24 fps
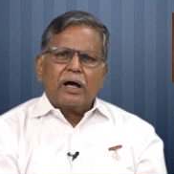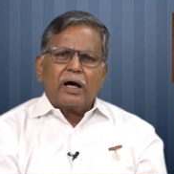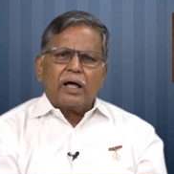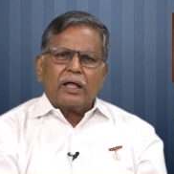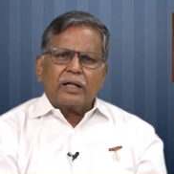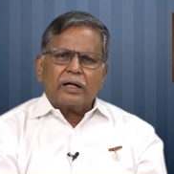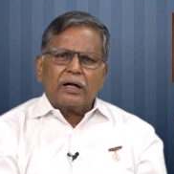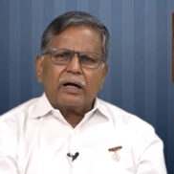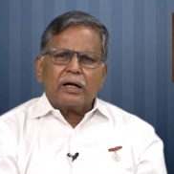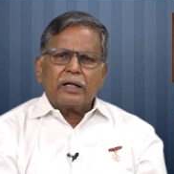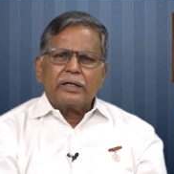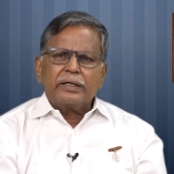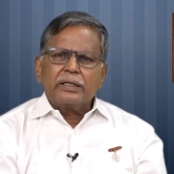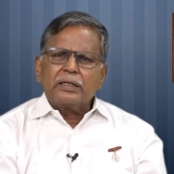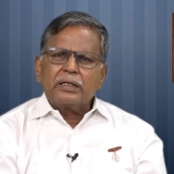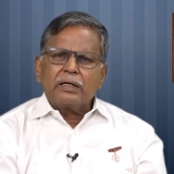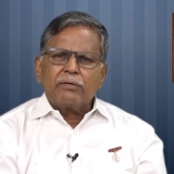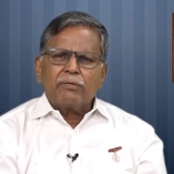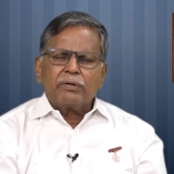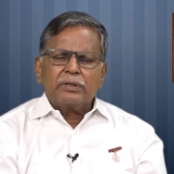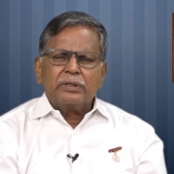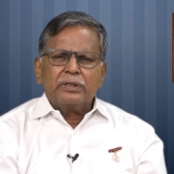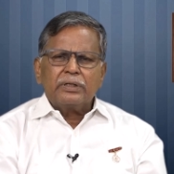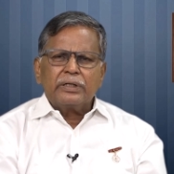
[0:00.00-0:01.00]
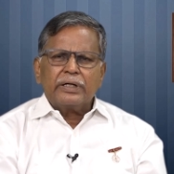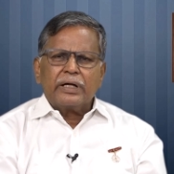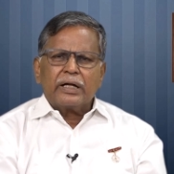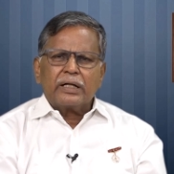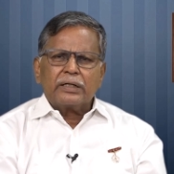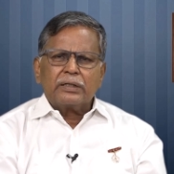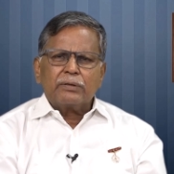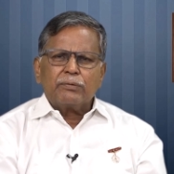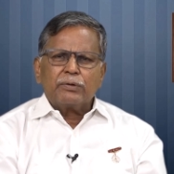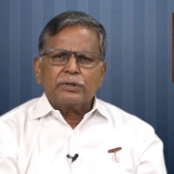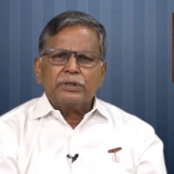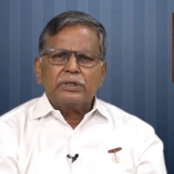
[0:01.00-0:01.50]
அதனால் இதில் வந்து
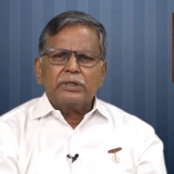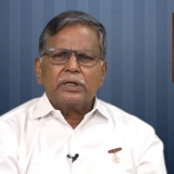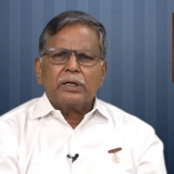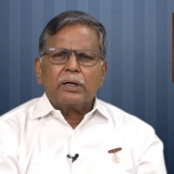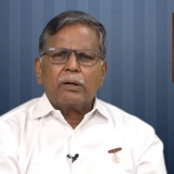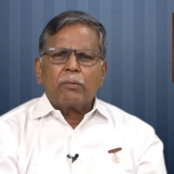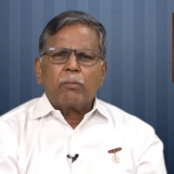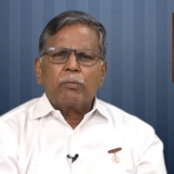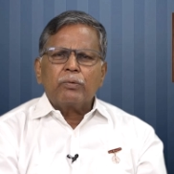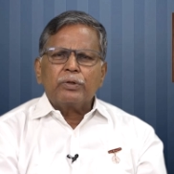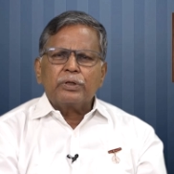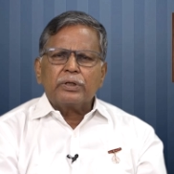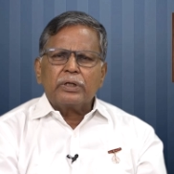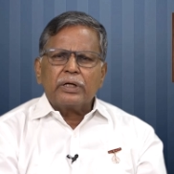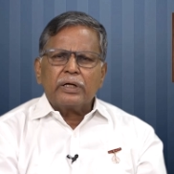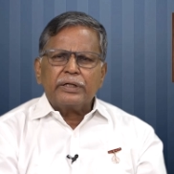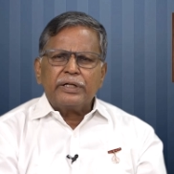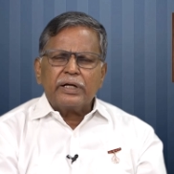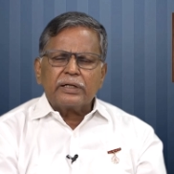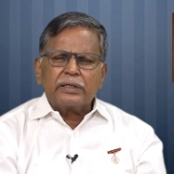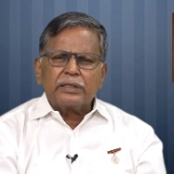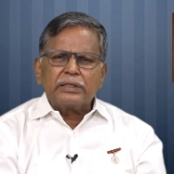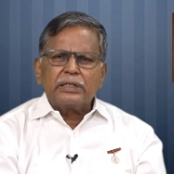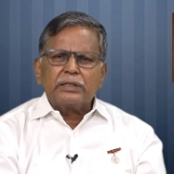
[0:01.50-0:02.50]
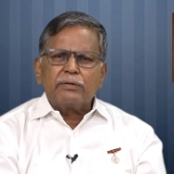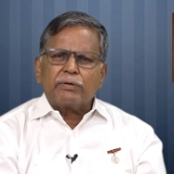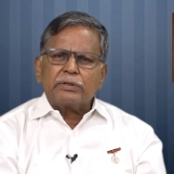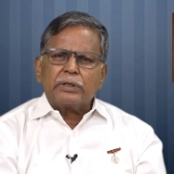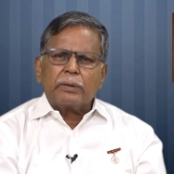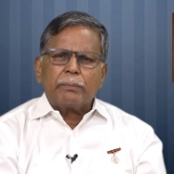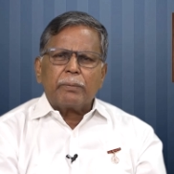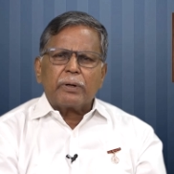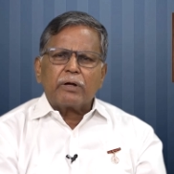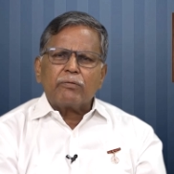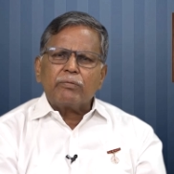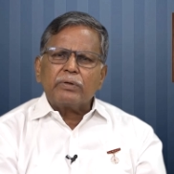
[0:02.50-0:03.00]
எனக்கு வந்து இந்த இயக்கத்துக்கு
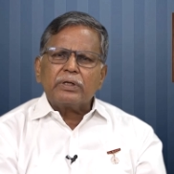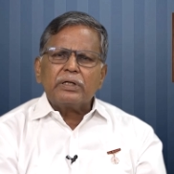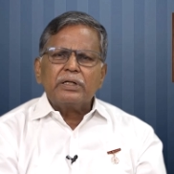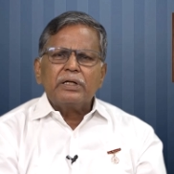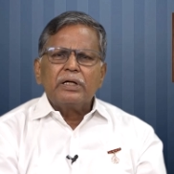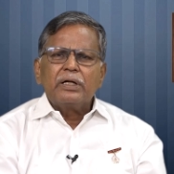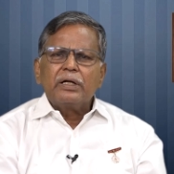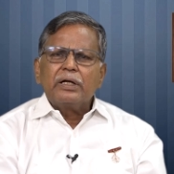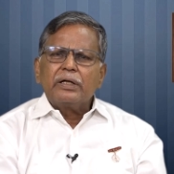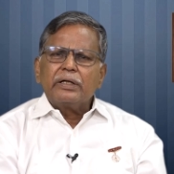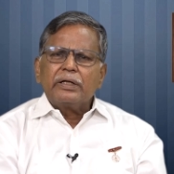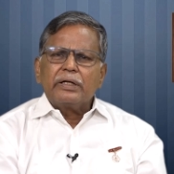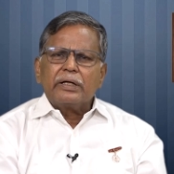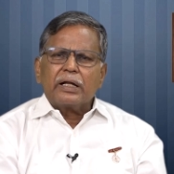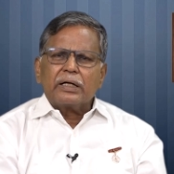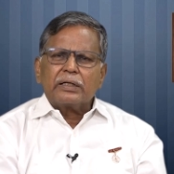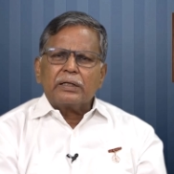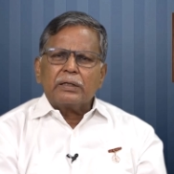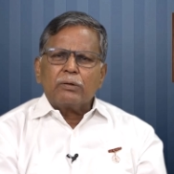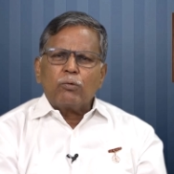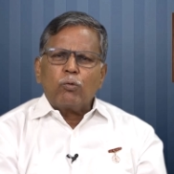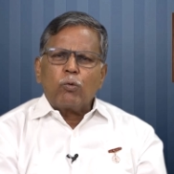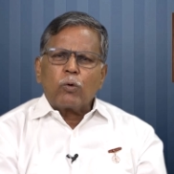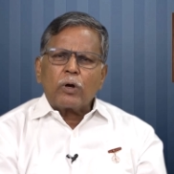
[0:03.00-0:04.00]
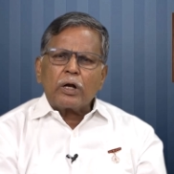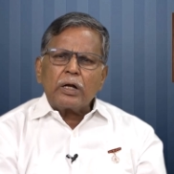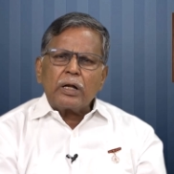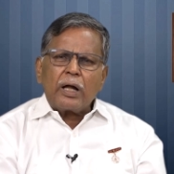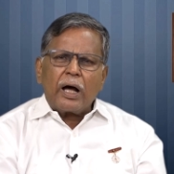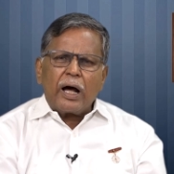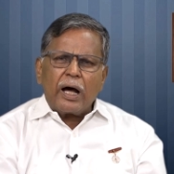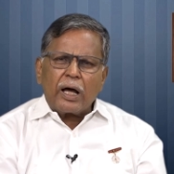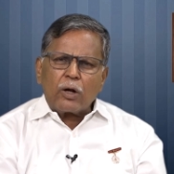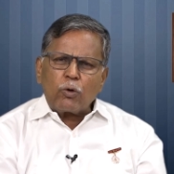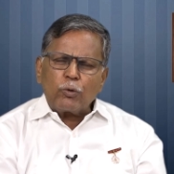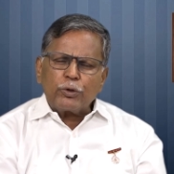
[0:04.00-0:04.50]
வந்த பிறகு எனக்கு உடல்
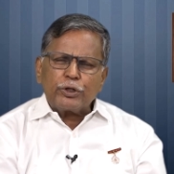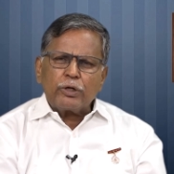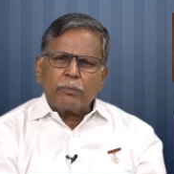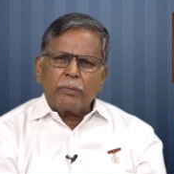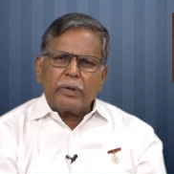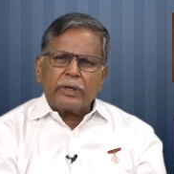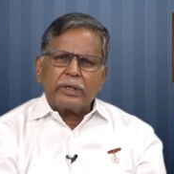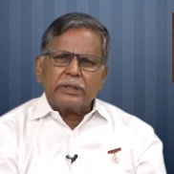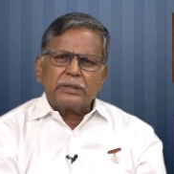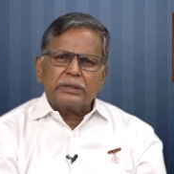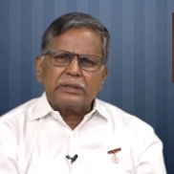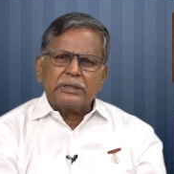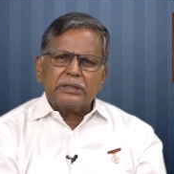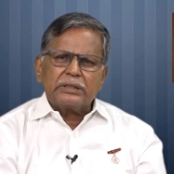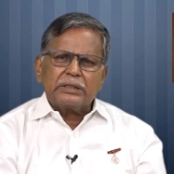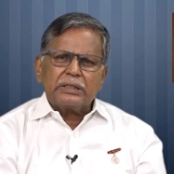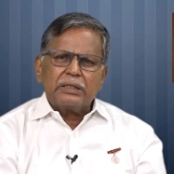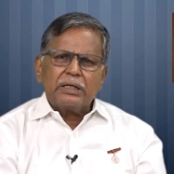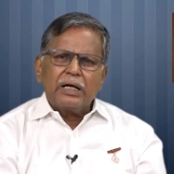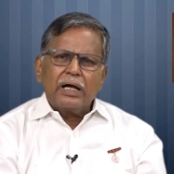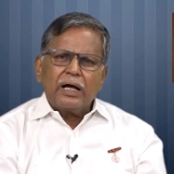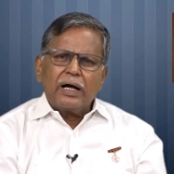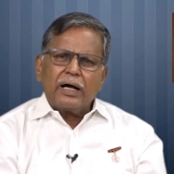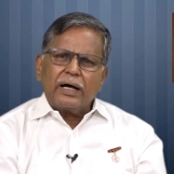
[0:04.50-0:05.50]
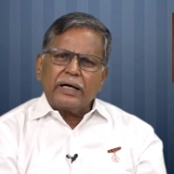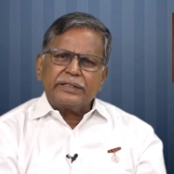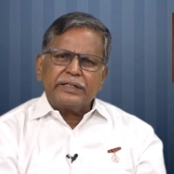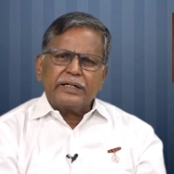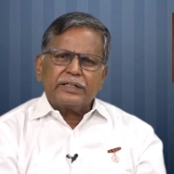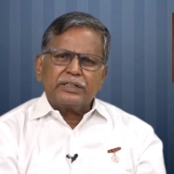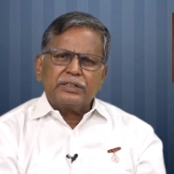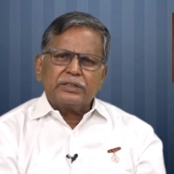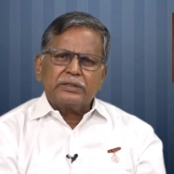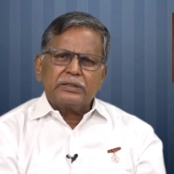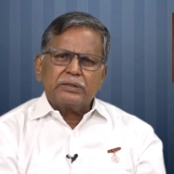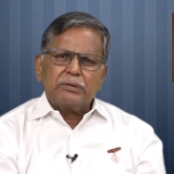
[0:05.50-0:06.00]
ஆரோக்கியமாக இருக்குது அதே
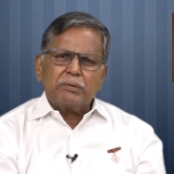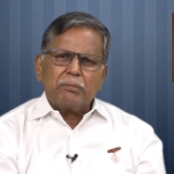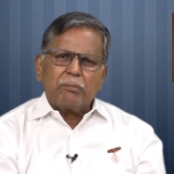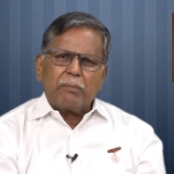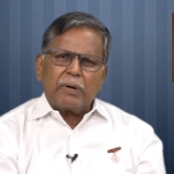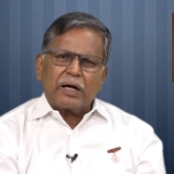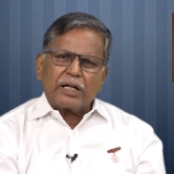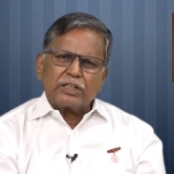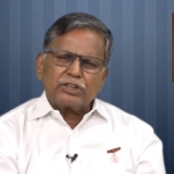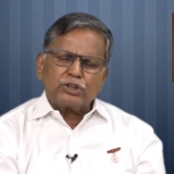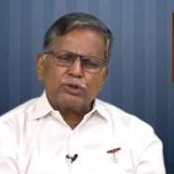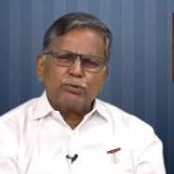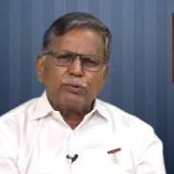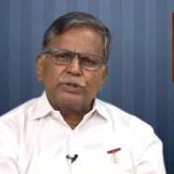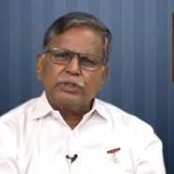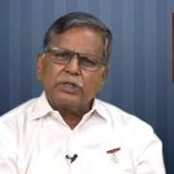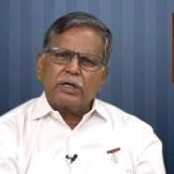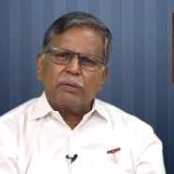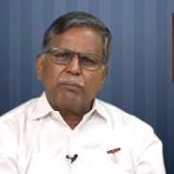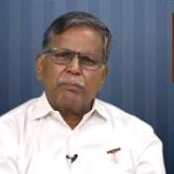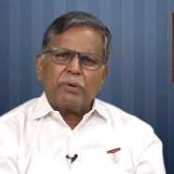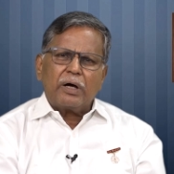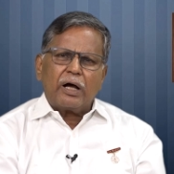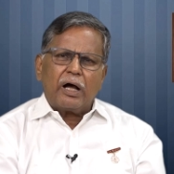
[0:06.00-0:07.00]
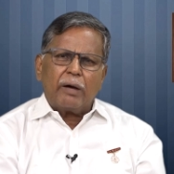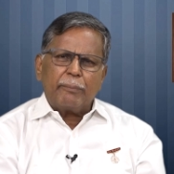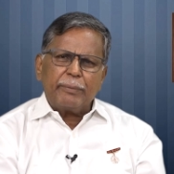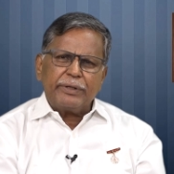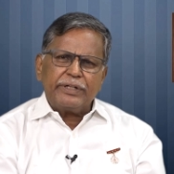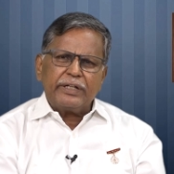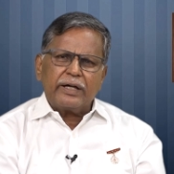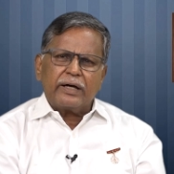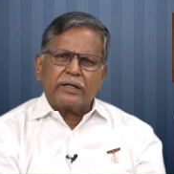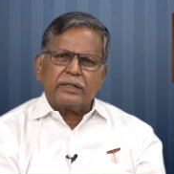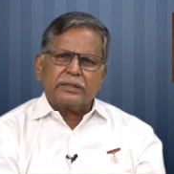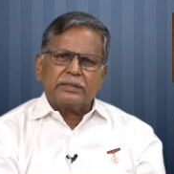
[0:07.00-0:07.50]
நேரத்துக்கு மனசும் வந்து ரொம்ப
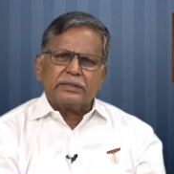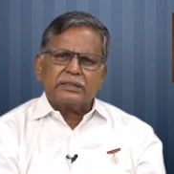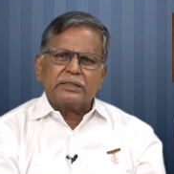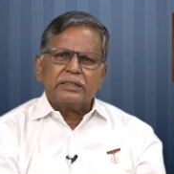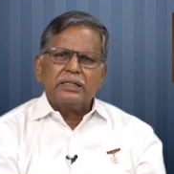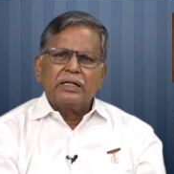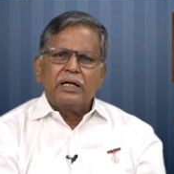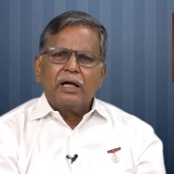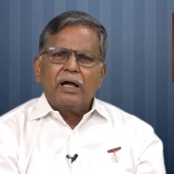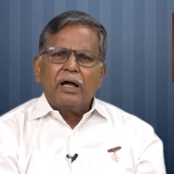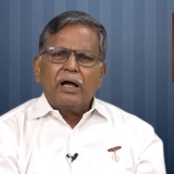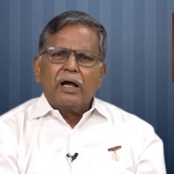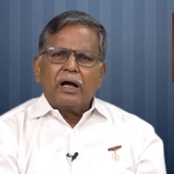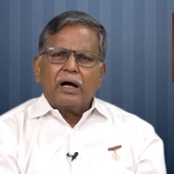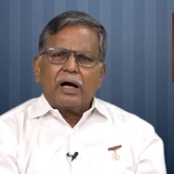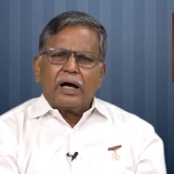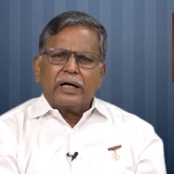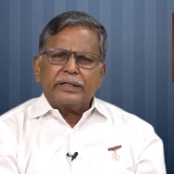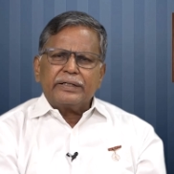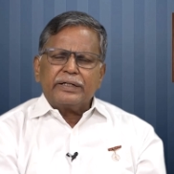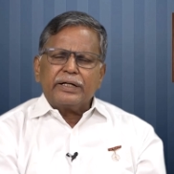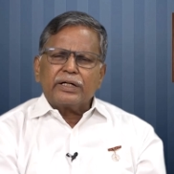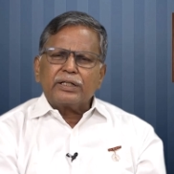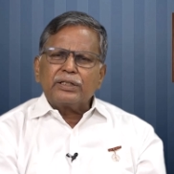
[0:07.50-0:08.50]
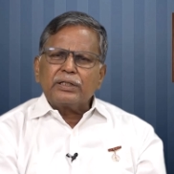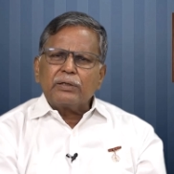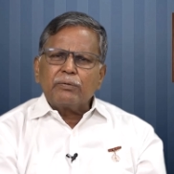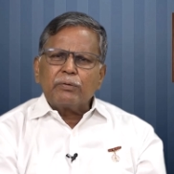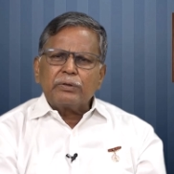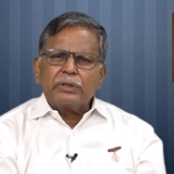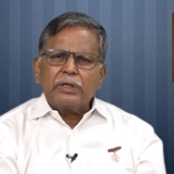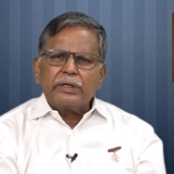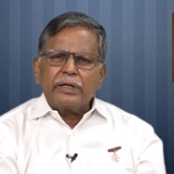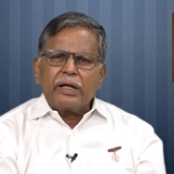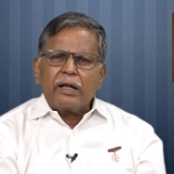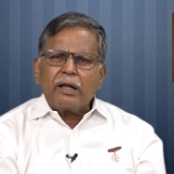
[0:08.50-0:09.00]
அமைதியாக இருக்குது அதே நேரத்துக்கு
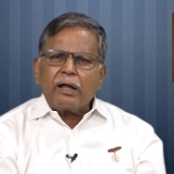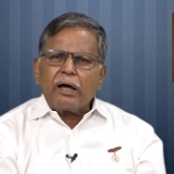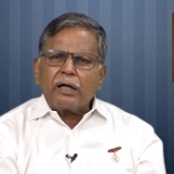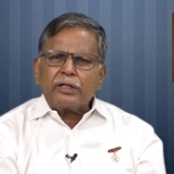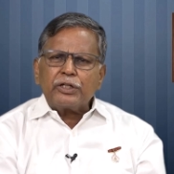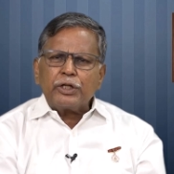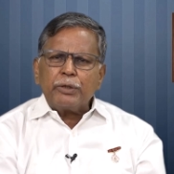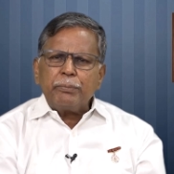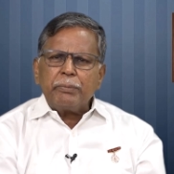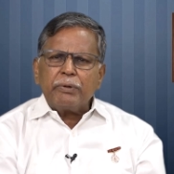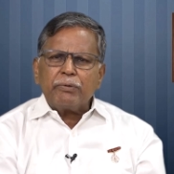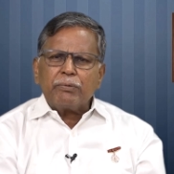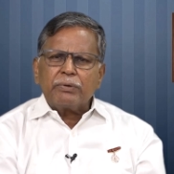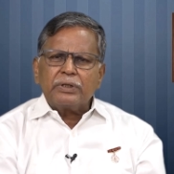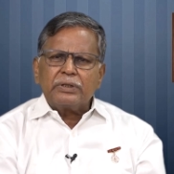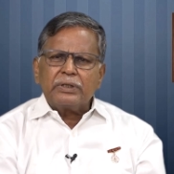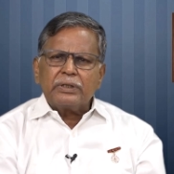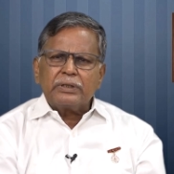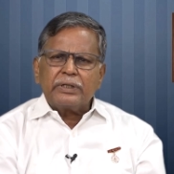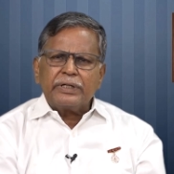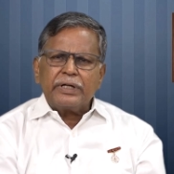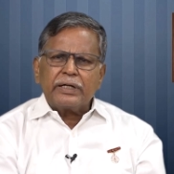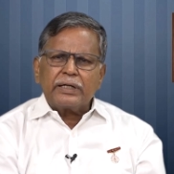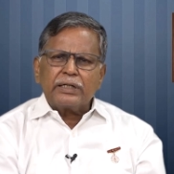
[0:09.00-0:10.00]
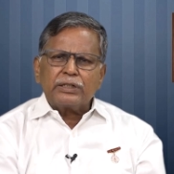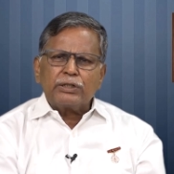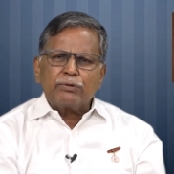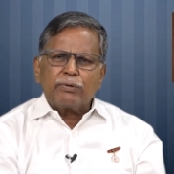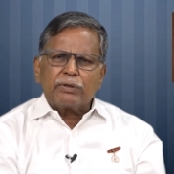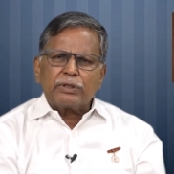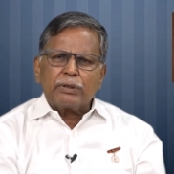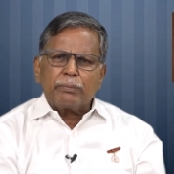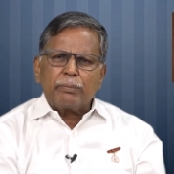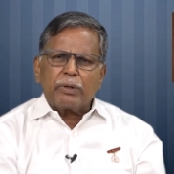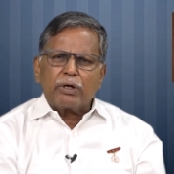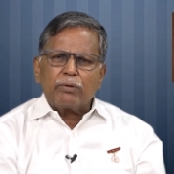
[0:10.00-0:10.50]
வந்து எல்லாத்தையுமே வந்துட்டு இந்த இயக்கத்துக்கு
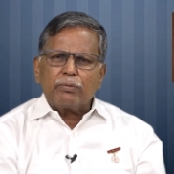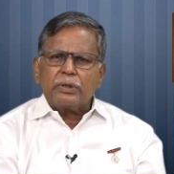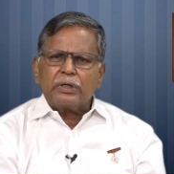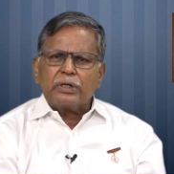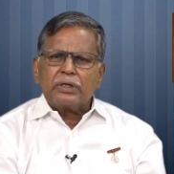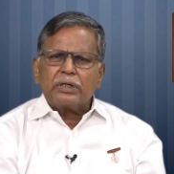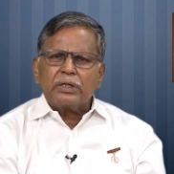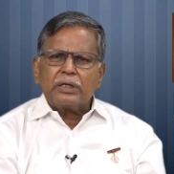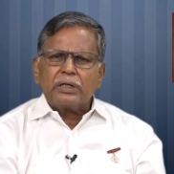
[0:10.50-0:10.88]
வந்த பிறகு